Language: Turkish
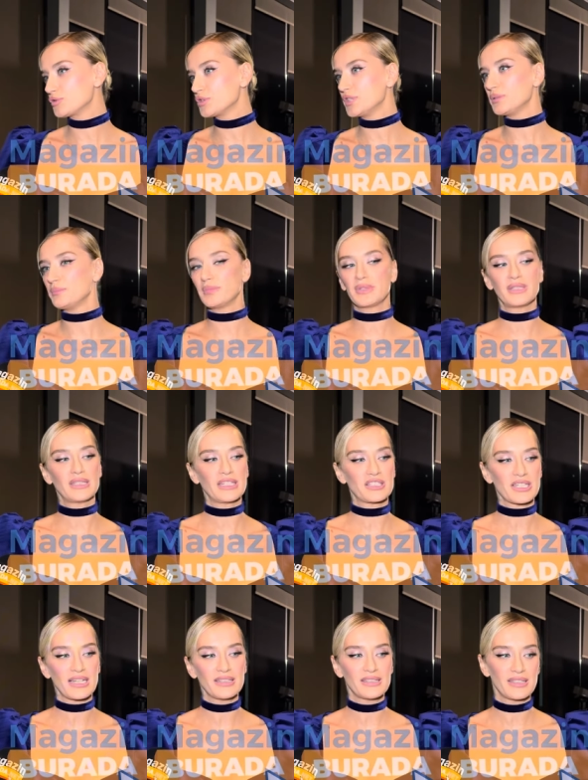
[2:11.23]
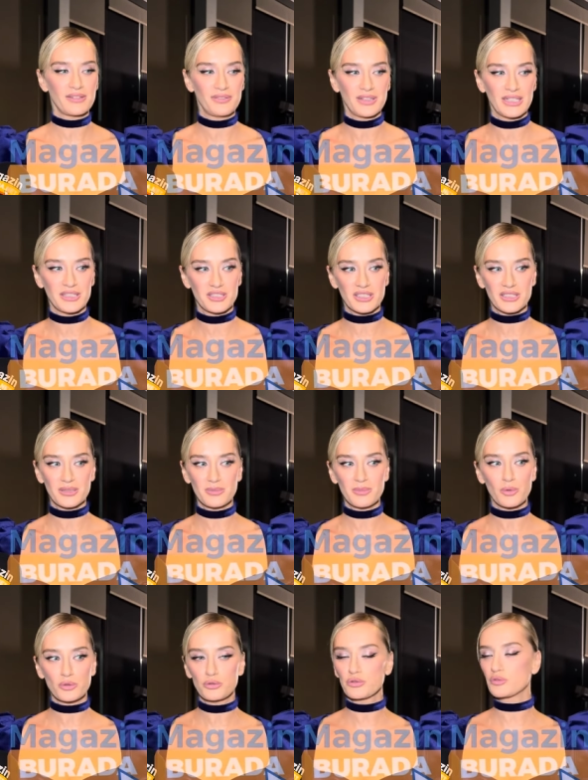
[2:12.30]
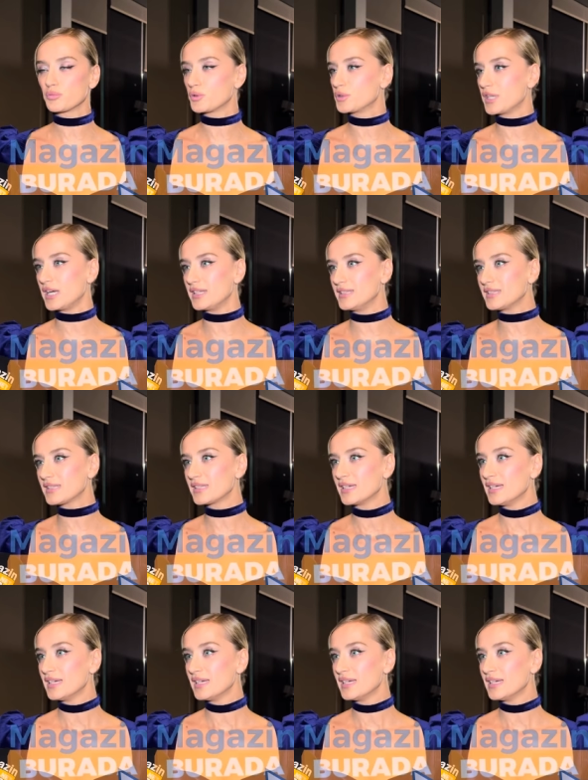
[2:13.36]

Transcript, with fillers: 20, geçen defileye çıktım 30 modeldik.